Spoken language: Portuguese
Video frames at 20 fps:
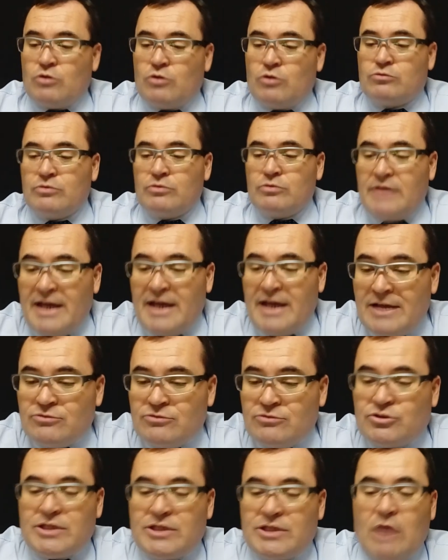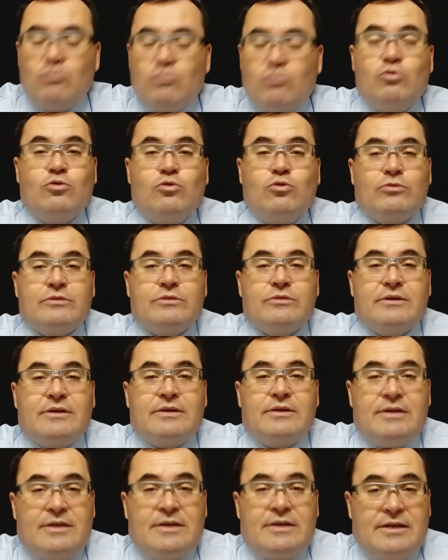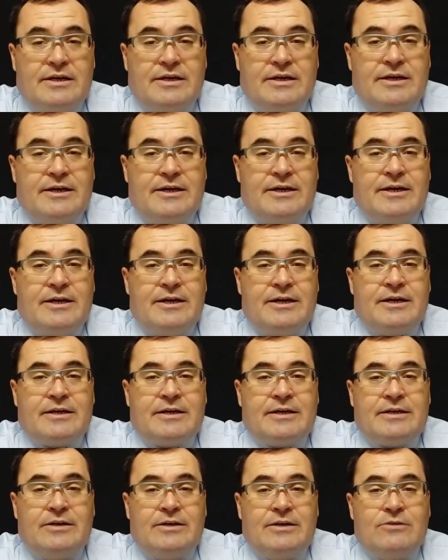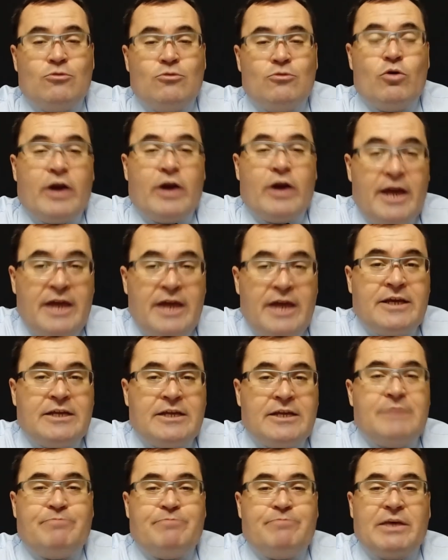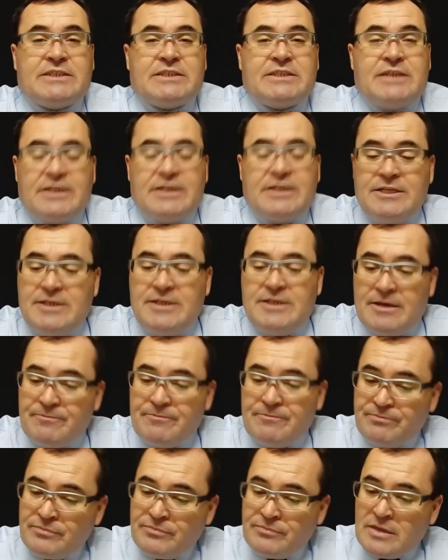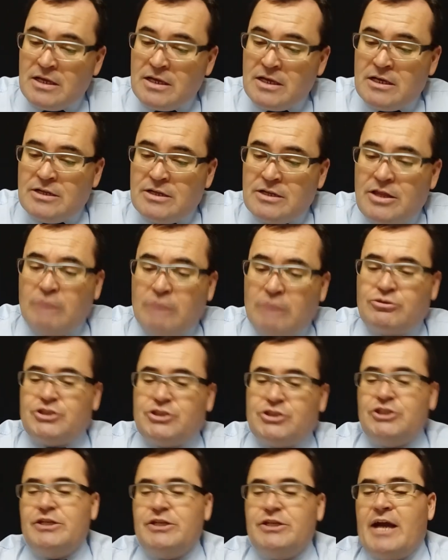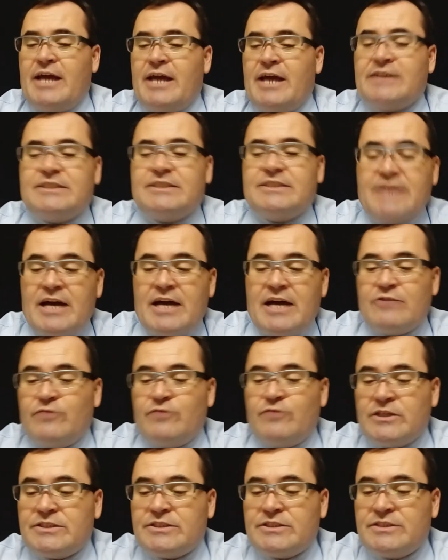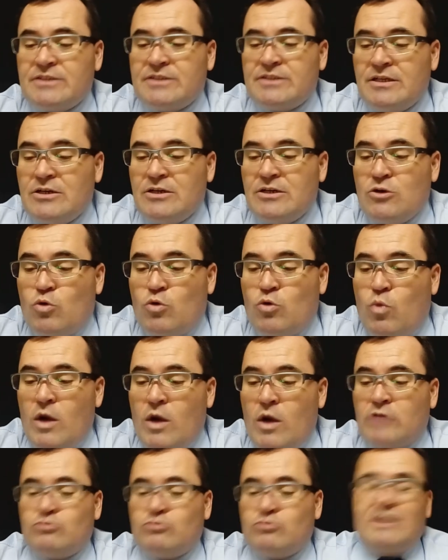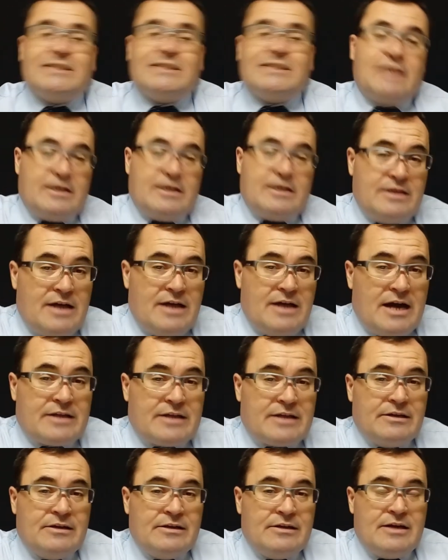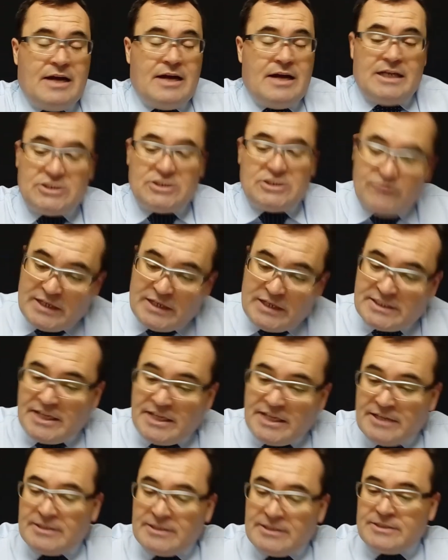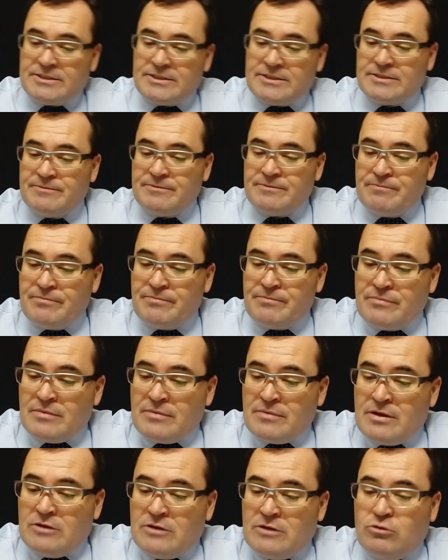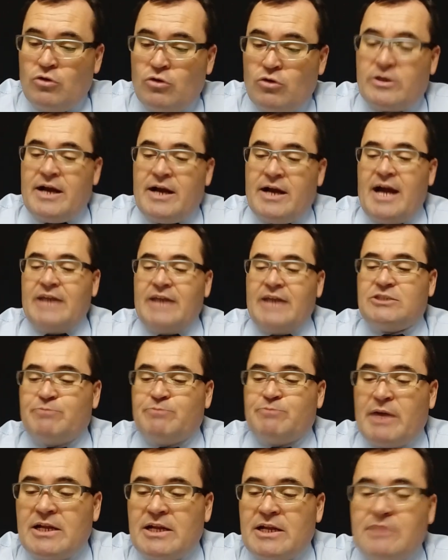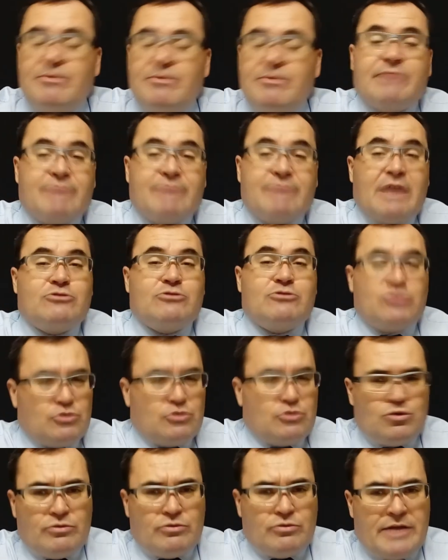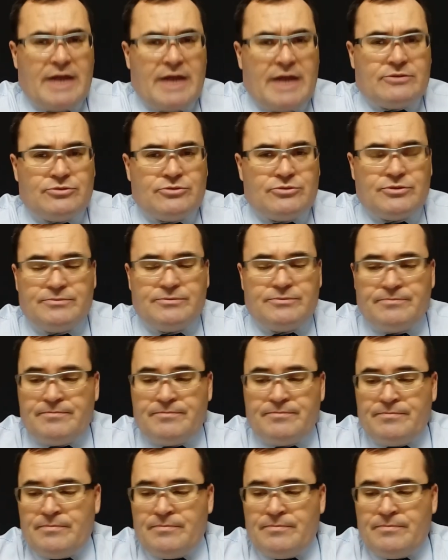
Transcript: Por outro lado, Saul, é, o rei que lhe perseguia, não tinha reservas quanto a saquear as fazendas, locais para alimentar os seus soldados.